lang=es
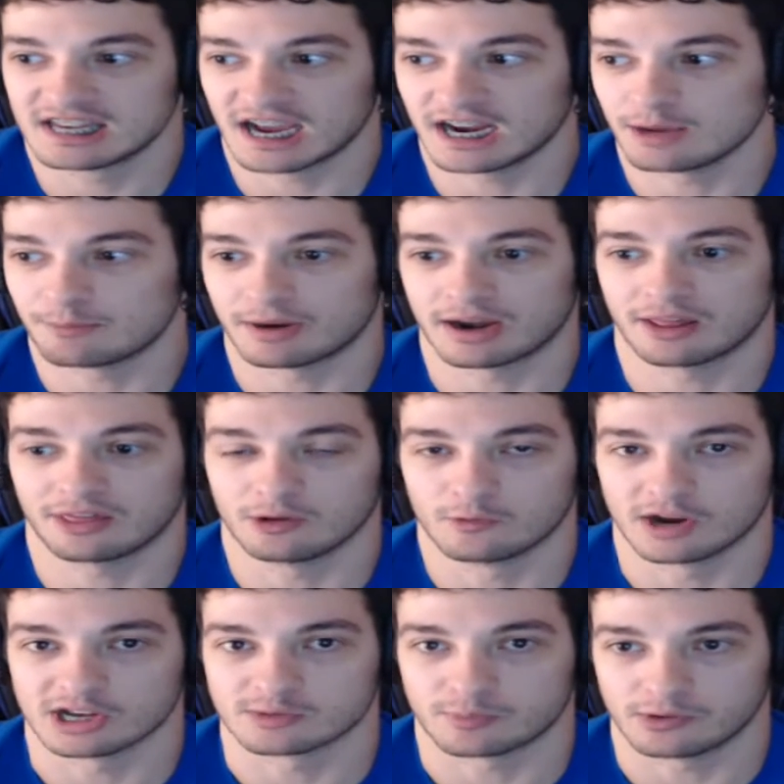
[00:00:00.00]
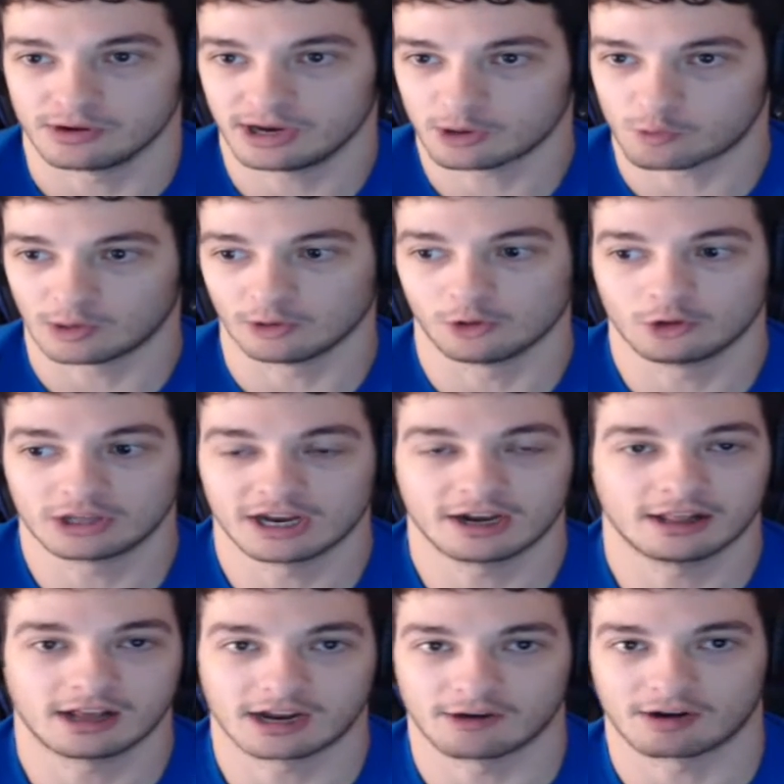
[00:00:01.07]
ya le parece un spoiler cuando no tiene
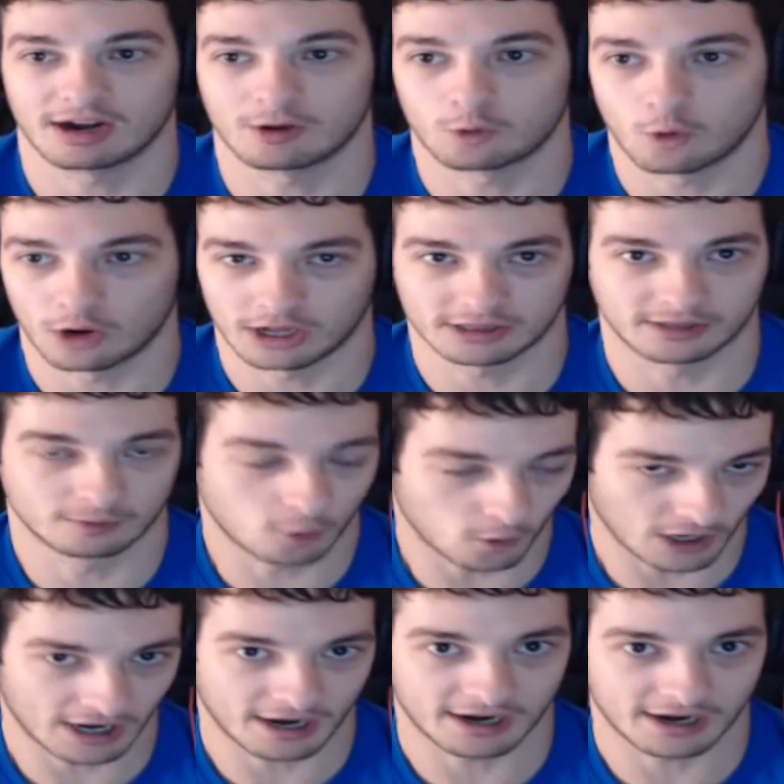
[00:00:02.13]
nada que ver con la,